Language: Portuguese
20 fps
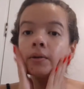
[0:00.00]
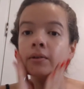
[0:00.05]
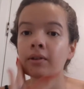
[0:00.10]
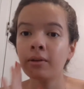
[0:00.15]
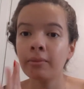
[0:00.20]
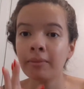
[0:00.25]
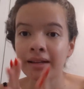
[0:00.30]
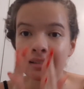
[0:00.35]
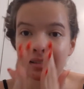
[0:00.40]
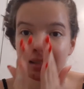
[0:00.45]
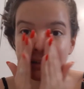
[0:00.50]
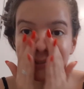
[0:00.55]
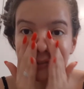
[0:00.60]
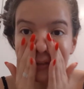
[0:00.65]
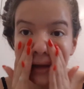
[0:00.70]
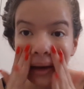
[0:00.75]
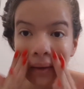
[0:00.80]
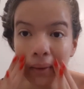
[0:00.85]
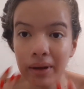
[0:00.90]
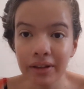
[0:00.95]
Bom, mas enfim,
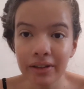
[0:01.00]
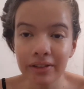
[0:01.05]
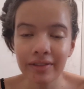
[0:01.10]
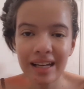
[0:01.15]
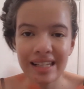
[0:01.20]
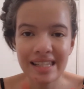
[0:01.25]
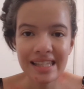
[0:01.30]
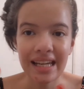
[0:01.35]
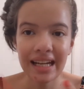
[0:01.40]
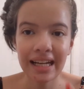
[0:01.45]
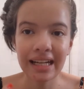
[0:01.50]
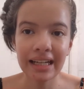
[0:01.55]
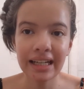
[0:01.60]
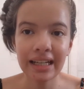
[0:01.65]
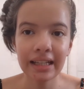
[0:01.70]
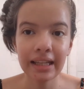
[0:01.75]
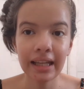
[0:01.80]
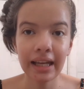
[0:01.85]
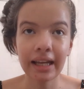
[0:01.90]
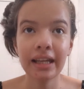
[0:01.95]
enquanto vai
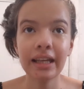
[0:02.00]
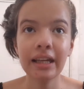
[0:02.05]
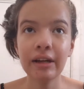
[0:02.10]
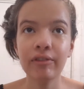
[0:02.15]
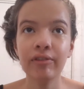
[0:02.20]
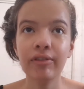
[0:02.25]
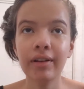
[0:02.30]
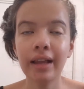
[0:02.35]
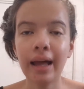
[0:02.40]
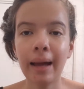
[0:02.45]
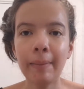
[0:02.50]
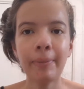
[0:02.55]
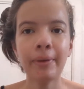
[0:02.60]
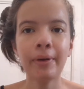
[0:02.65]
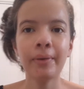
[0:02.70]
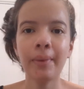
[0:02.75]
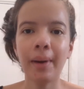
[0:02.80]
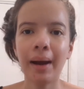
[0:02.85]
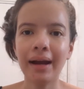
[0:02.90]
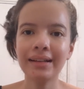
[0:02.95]
secando aqui, eu vou lá pro
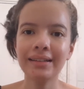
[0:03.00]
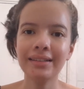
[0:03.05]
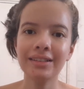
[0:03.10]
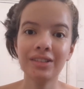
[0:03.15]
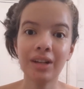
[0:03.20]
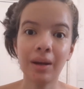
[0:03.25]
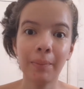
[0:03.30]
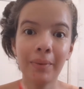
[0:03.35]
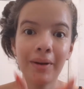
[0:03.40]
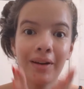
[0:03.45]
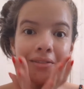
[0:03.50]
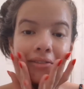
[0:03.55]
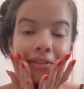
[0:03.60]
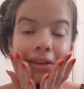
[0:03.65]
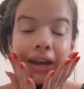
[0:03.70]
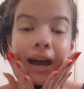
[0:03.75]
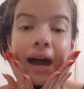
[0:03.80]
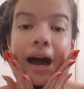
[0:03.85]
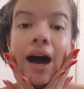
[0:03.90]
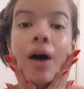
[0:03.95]
quarto já pra
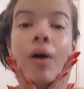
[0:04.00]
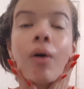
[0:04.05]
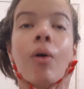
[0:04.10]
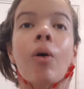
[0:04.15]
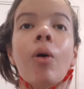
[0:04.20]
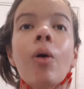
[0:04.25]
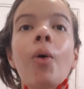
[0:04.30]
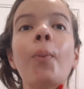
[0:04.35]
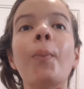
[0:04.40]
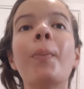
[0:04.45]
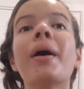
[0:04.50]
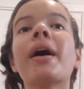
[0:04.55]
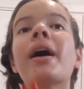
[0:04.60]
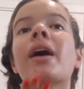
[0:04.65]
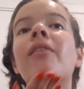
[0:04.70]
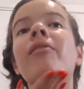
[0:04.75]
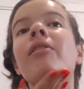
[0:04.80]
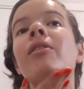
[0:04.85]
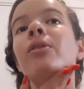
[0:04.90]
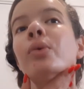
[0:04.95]
ver a roupa que
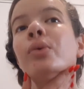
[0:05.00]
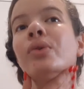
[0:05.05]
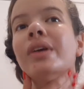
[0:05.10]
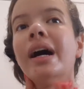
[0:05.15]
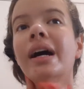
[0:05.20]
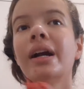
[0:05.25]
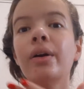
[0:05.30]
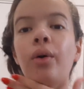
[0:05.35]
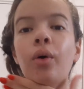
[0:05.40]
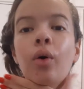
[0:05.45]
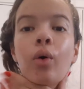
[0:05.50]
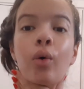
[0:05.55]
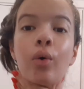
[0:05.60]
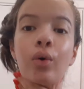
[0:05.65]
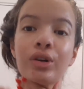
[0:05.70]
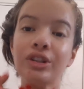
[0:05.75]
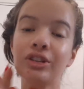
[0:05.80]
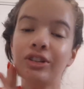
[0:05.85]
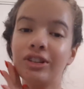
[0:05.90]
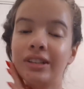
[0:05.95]
eu vou usar
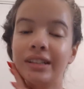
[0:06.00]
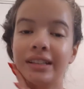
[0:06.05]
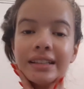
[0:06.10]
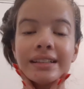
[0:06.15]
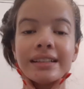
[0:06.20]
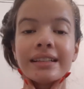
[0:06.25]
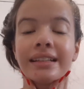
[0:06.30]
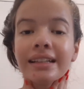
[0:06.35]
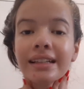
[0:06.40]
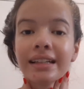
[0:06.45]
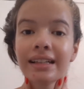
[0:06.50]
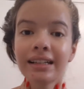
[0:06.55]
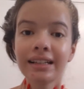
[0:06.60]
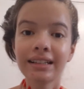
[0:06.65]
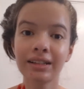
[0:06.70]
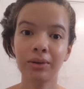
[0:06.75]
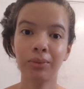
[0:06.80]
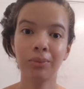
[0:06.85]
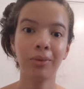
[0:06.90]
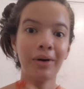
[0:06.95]
hoje.
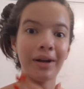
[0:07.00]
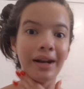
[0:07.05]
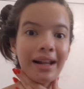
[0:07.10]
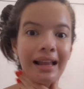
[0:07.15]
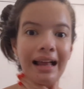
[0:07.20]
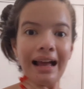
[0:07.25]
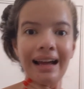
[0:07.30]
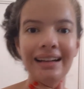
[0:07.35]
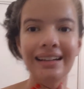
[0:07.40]
Então bora lá.